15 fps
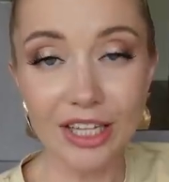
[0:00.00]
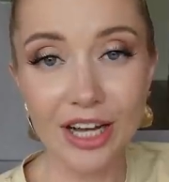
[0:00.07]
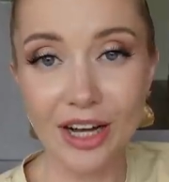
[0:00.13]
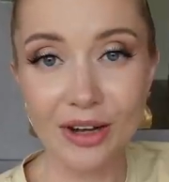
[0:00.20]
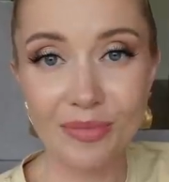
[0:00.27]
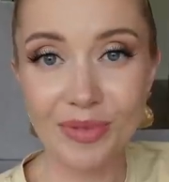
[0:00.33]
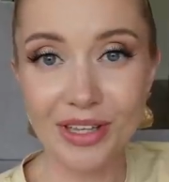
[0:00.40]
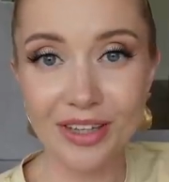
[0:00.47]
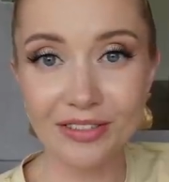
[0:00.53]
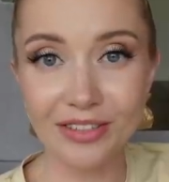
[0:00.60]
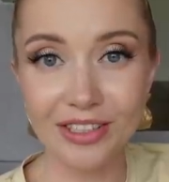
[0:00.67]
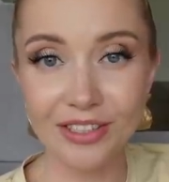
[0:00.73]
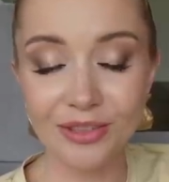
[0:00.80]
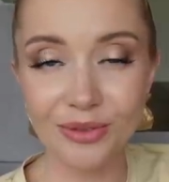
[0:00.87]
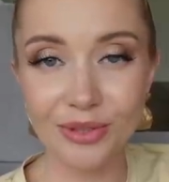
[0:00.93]
как меня
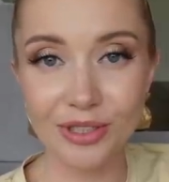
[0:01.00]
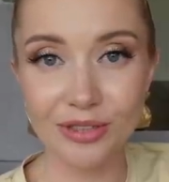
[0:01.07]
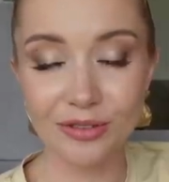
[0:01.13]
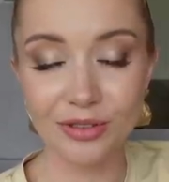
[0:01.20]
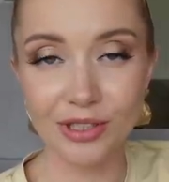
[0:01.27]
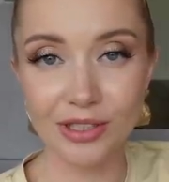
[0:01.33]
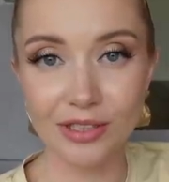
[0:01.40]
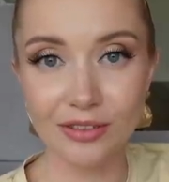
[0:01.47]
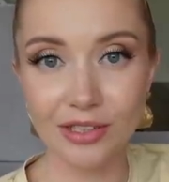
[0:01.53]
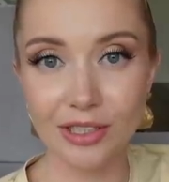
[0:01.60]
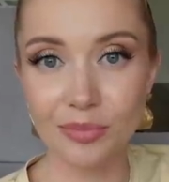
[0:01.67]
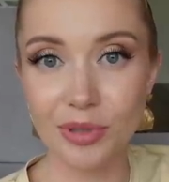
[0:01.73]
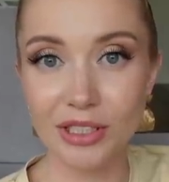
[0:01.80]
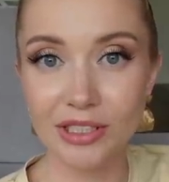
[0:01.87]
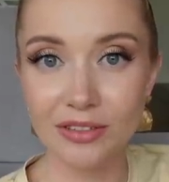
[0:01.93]
вытянуть из вот этого
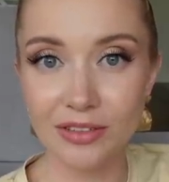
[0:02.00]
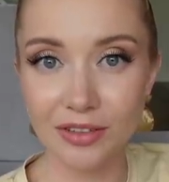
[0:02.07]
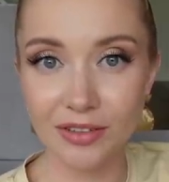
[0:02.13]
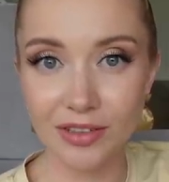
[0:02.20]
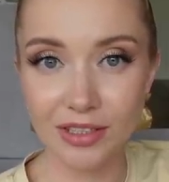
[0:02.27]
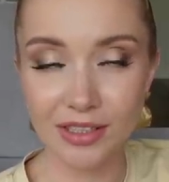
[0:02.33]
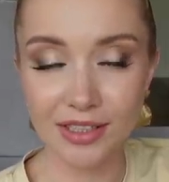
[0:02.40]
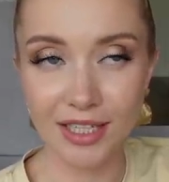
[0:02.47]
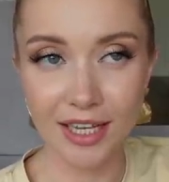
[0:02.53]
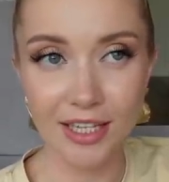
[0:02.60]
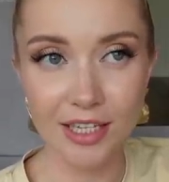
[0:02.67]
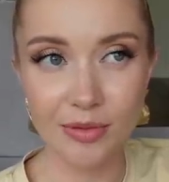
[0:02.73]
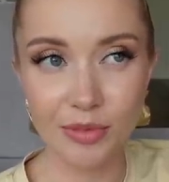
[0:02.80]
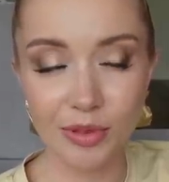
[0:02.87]
депрессивного состояния,